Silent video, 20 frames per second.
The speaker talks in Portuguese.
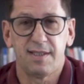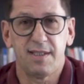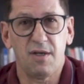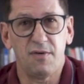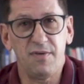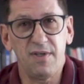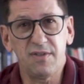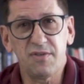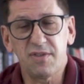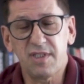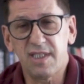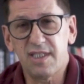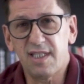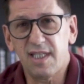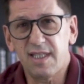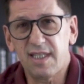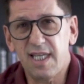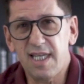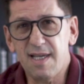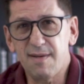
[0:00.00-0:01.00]
Talvez você
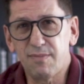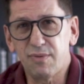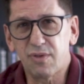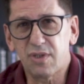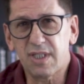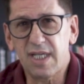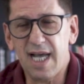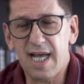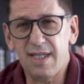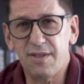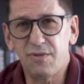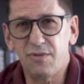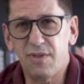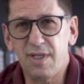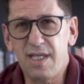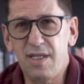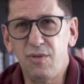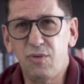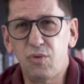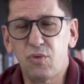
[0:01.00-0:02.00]
já tenha
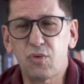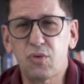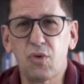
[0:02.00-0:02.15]
buscado em